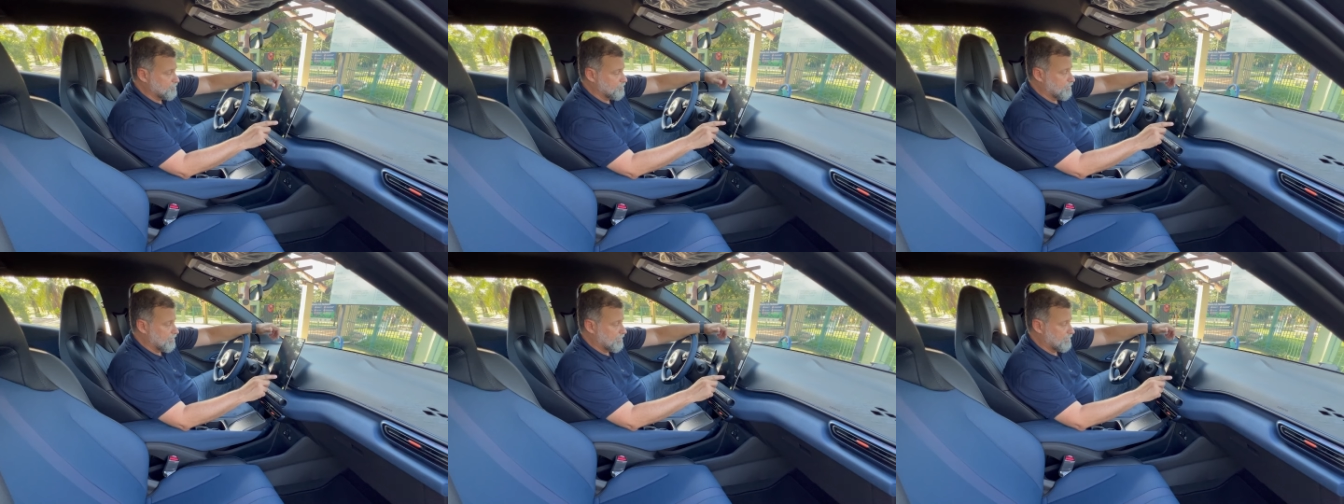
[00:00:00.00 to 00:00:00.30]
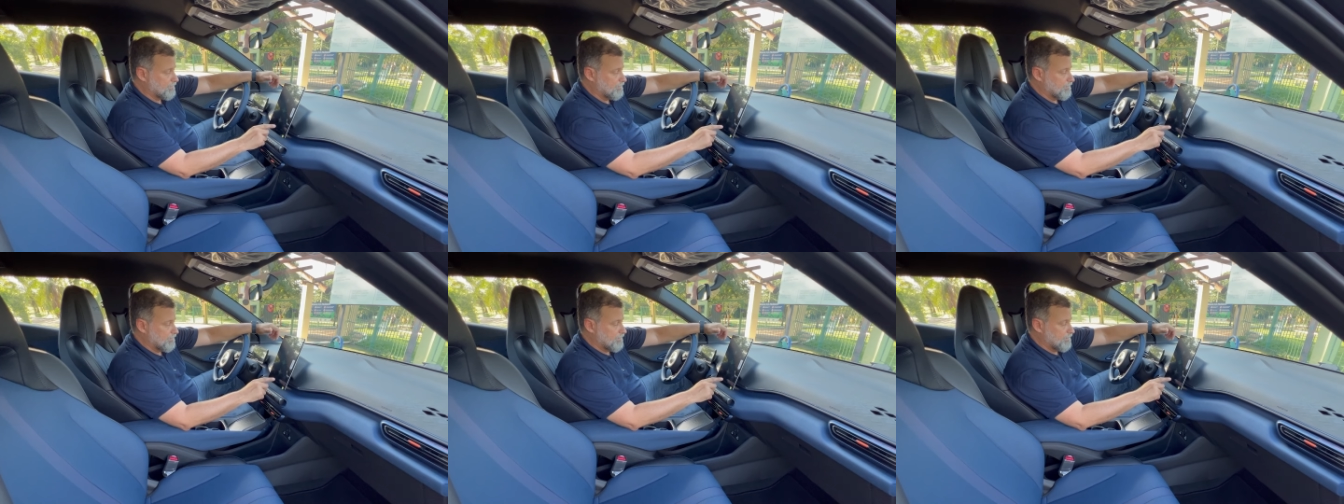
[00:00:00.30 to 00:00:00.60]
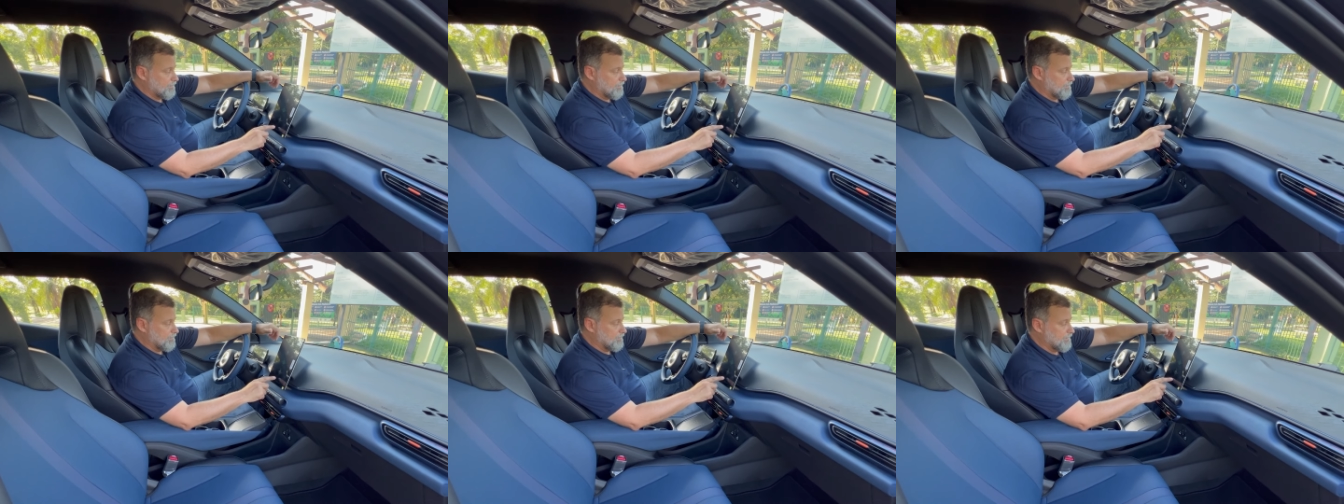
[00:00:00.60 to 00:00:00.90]
suor,
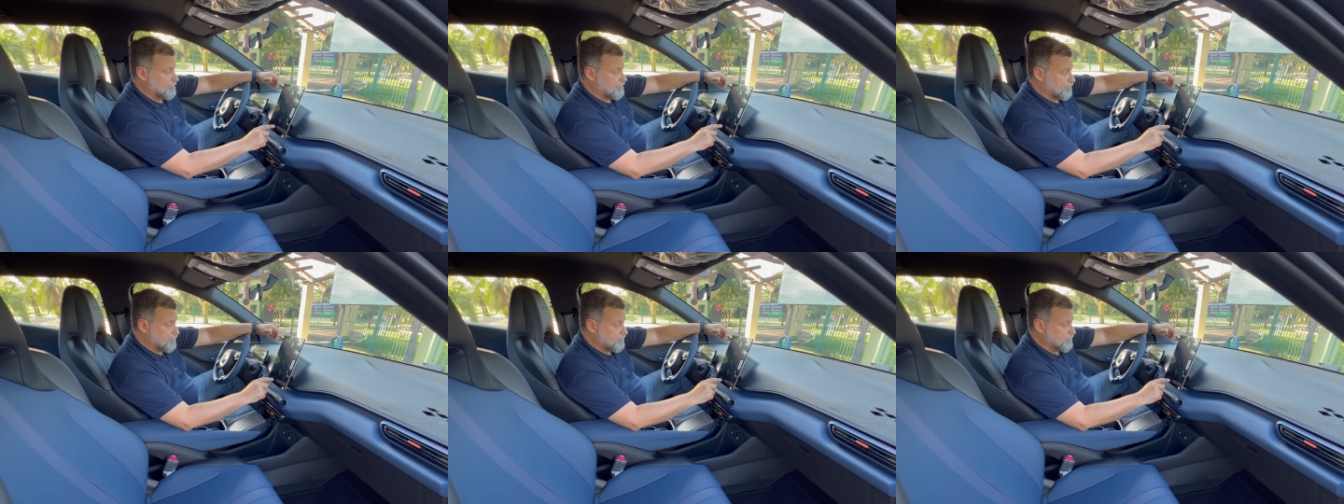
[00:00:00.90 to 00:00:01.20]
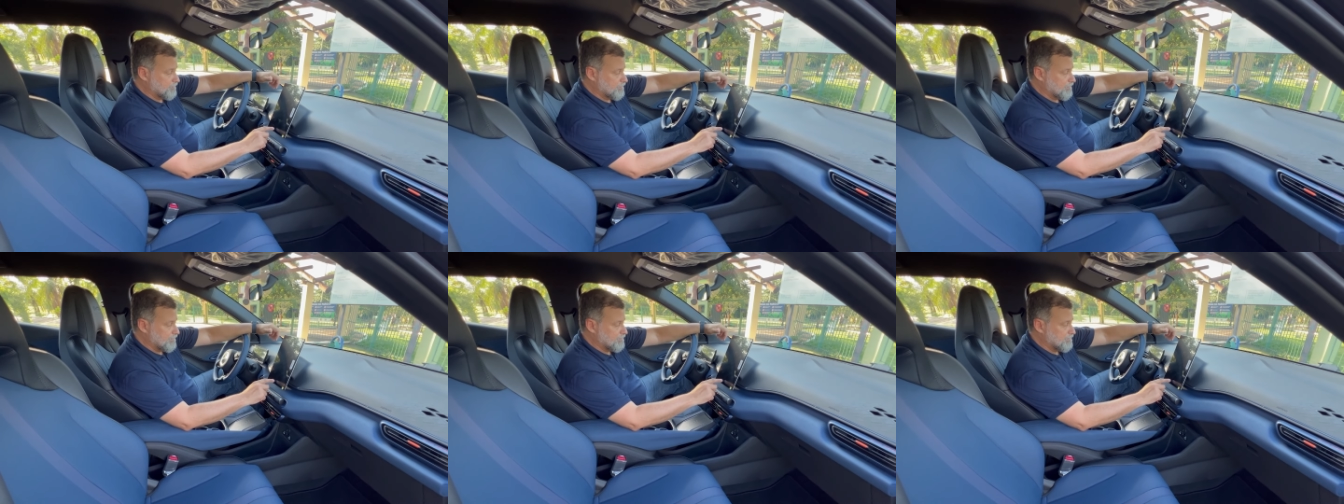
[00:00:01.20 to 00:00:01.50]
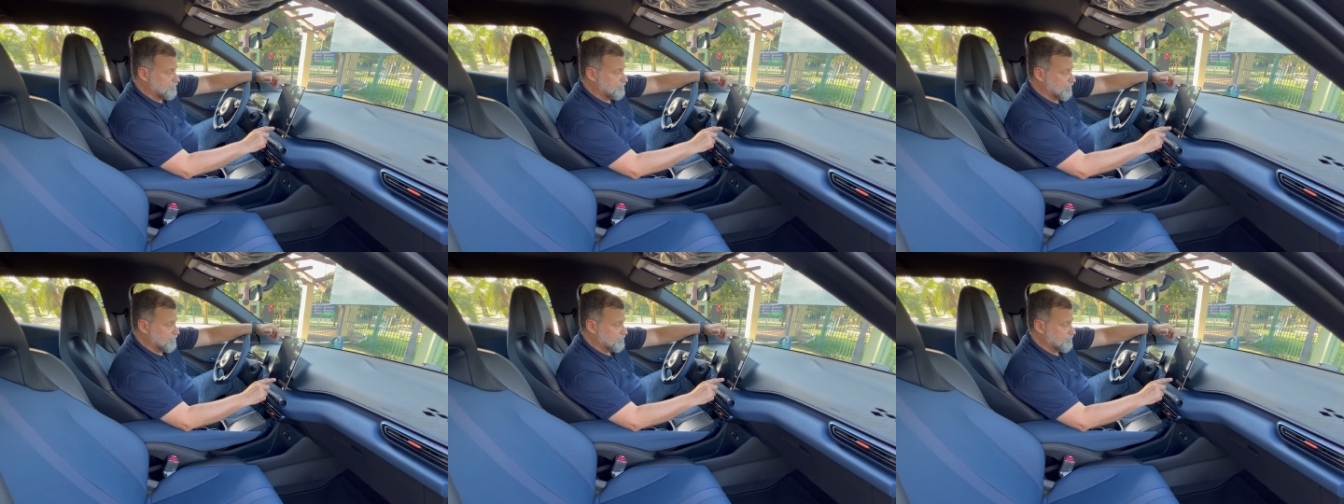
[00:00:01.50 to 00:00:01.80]
é muito
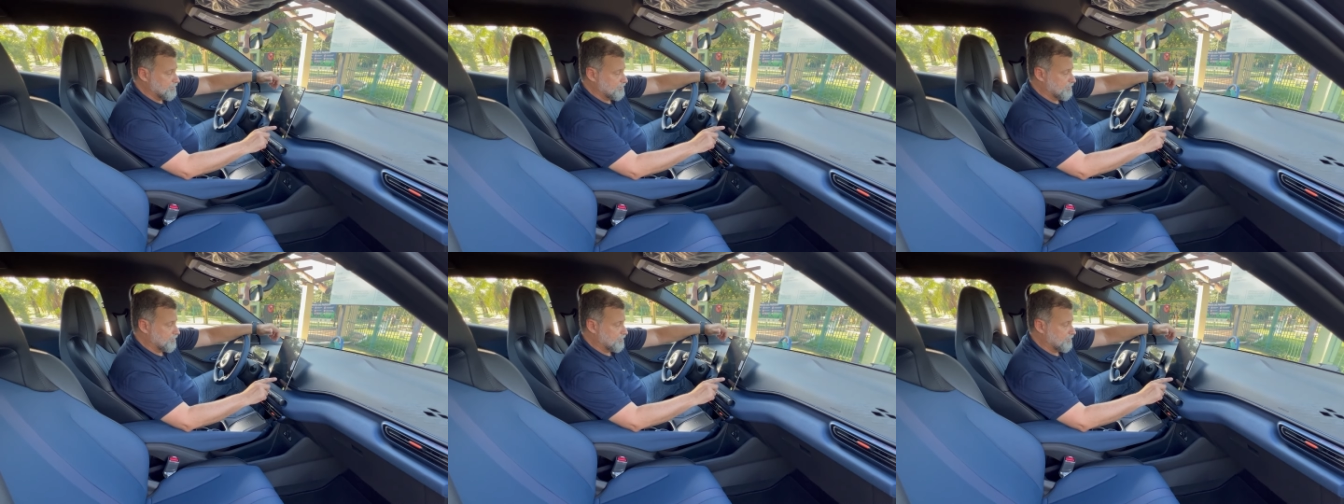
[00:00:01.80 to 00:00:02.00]
quente mesmo.